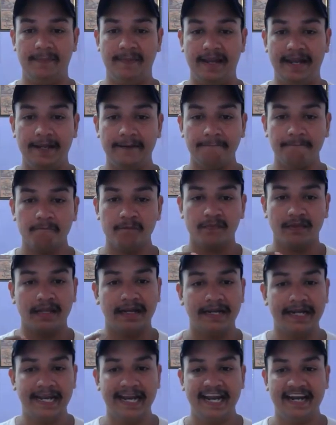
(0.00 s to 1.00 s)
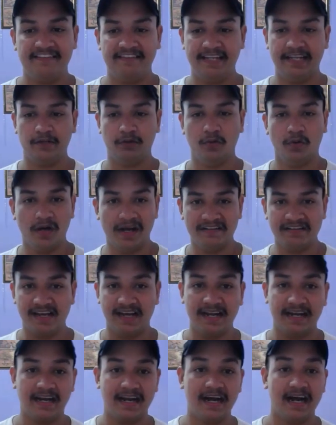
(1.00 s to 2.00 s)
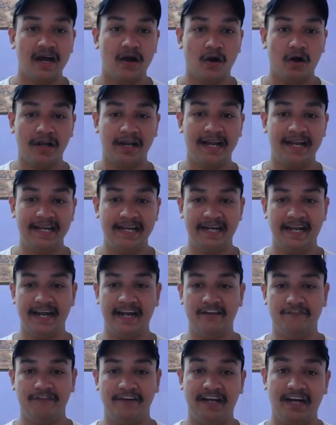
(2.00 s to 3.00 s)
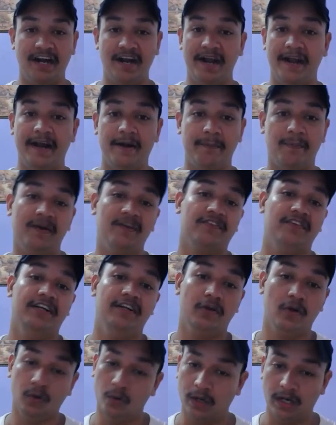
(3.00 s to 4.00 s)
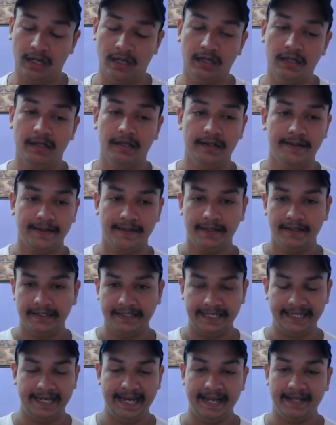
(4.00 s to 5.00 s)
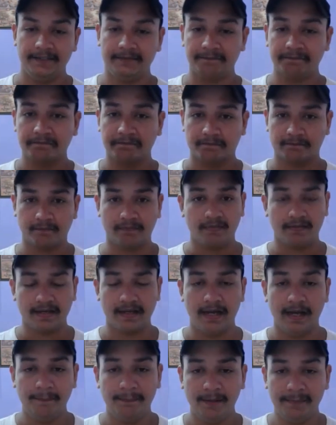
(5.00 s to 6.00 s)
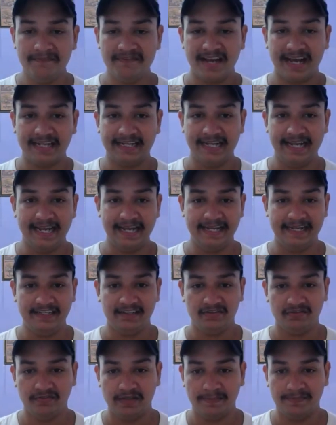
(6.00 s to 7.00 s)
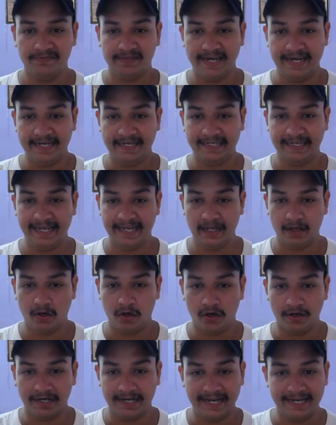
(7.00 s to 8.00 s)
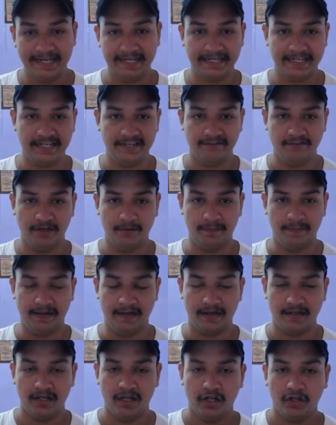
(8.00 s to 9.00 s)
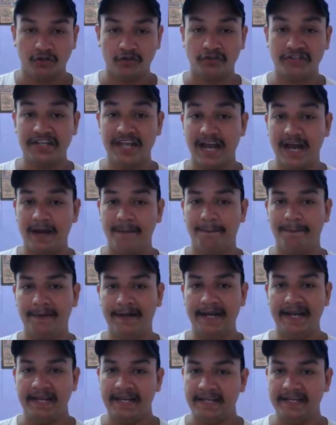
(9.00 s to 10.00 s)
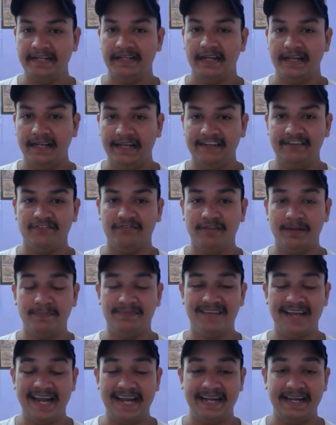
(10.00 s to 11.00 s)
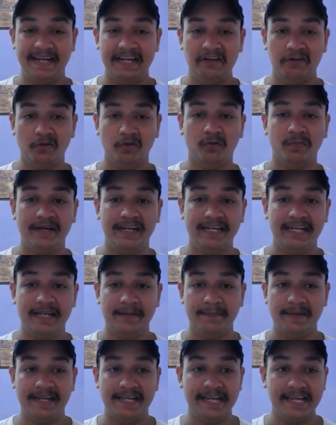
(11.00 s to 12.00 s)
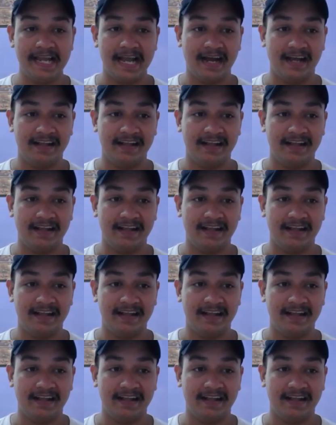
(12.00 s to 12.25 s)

पर डेढ़ से हज़ार का ऑर्गेनिक ट्रैफिक हंड्रेड परसेंट होगा ठीक है अब हम जाते हैं इस वेबसाइट के ऑर्गेनिक कीवर्ड पर तो यहाँ पर इन इस वेबसाइट ने नौ महीने में ये यहाँ